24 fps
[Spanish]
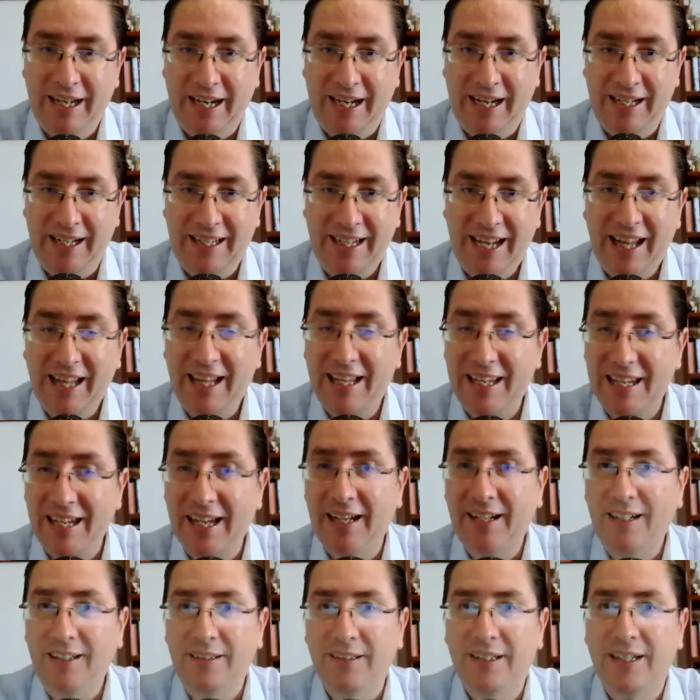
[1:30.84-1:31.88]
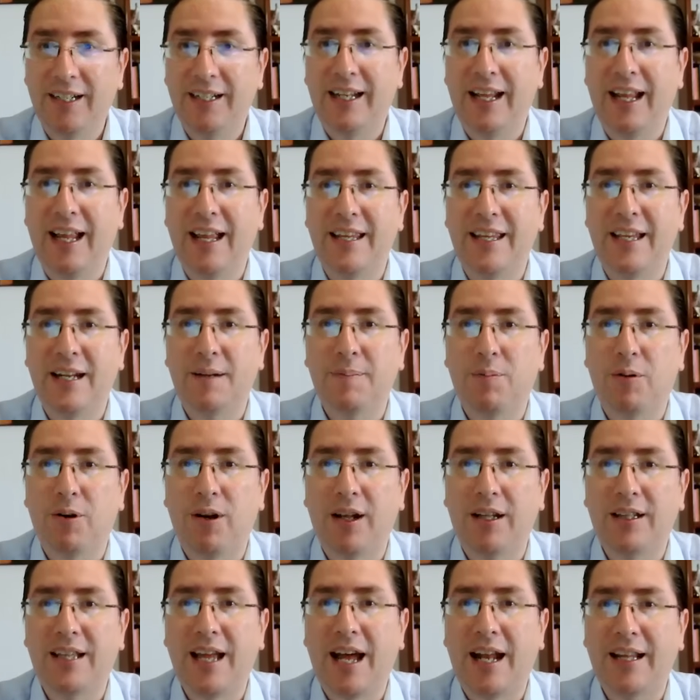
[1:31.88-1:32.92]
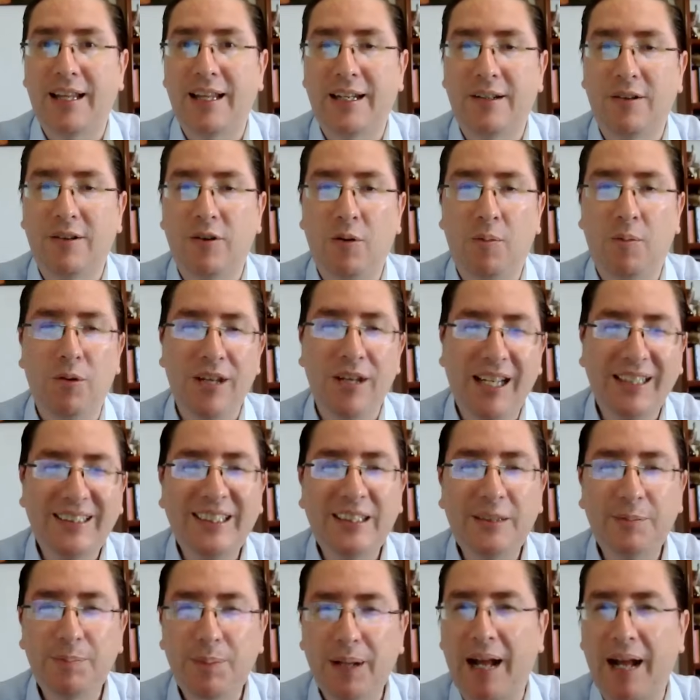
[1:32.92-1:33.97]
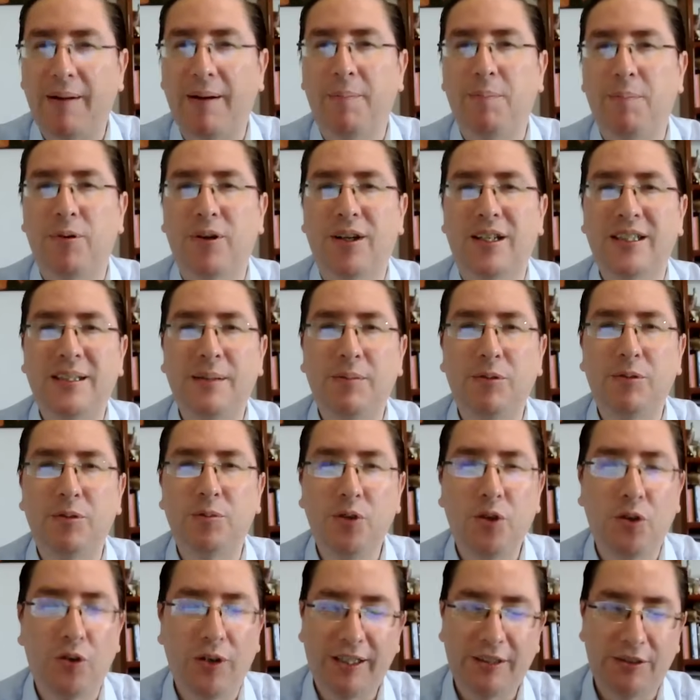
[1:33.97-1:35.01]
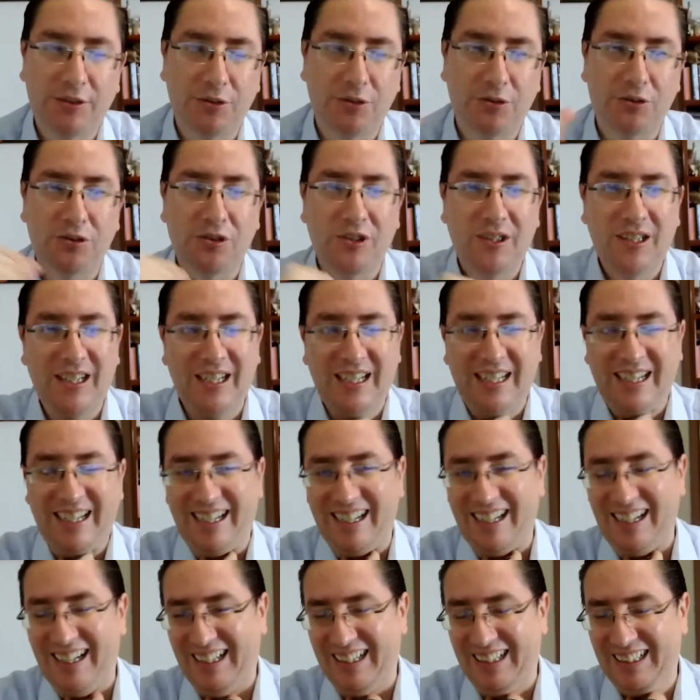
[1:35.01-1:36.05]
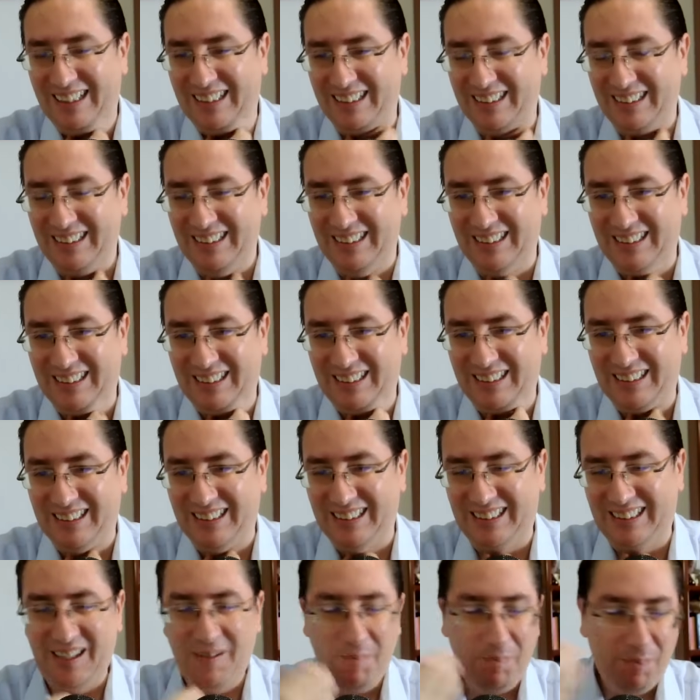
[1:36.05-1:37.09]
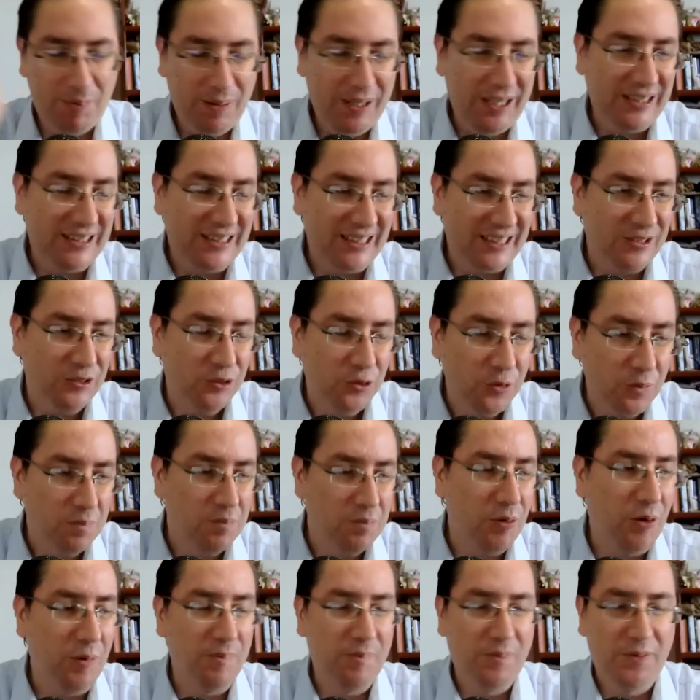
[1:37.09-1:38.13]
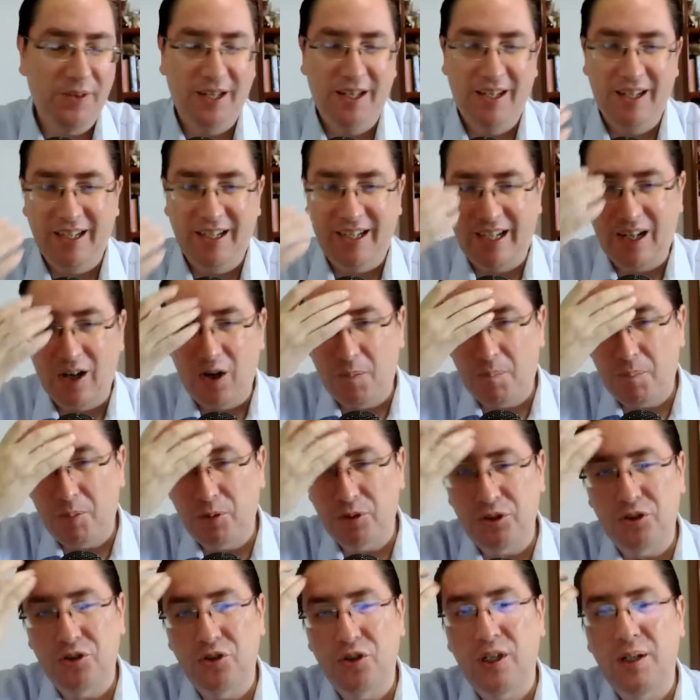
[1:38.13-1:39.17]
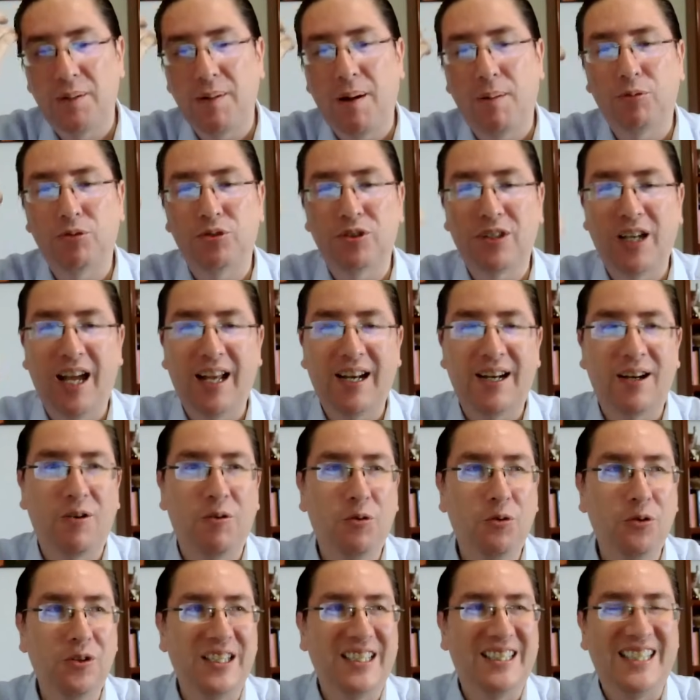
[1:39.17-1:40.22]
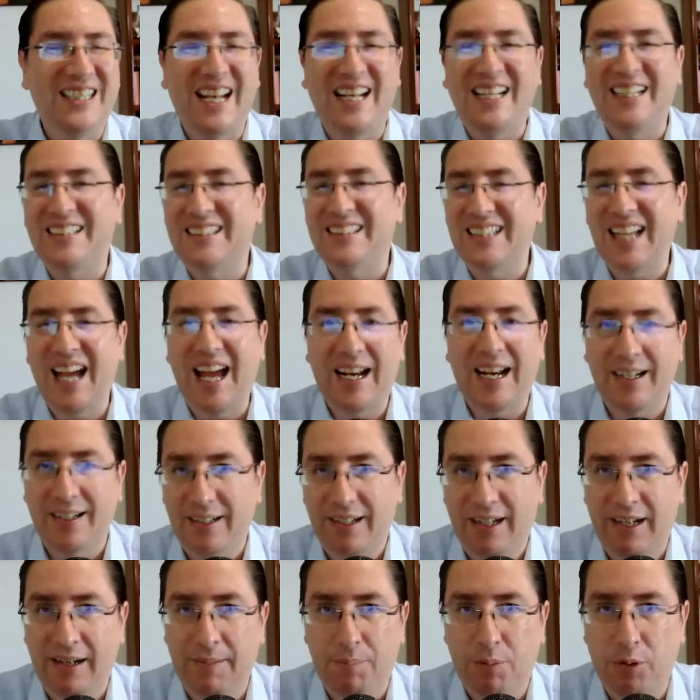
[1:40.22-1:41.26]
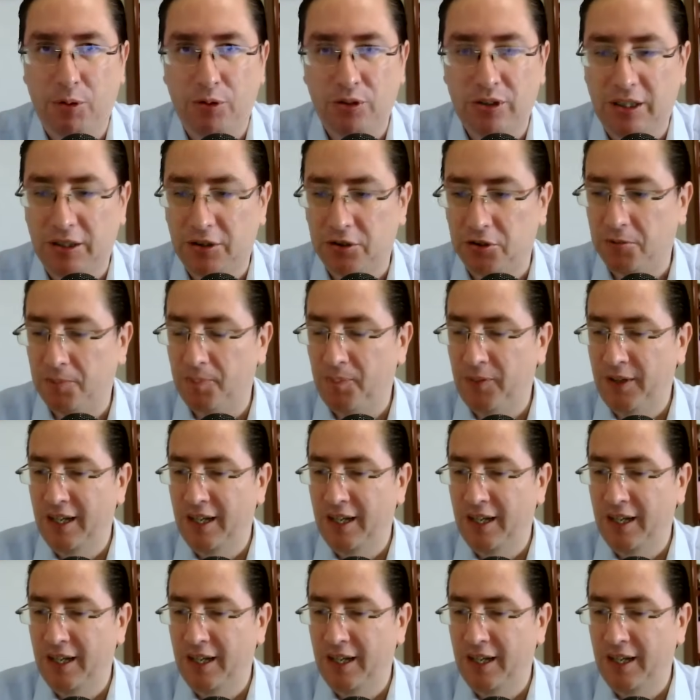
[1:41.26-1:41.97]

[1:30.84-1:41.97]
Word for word: El día de ayer, el día de ayer por la tarde, como ya se esperaba, porque seamos muy honestos, eh, siempre se supo que la oposición iba a buscar judicializar el proceso.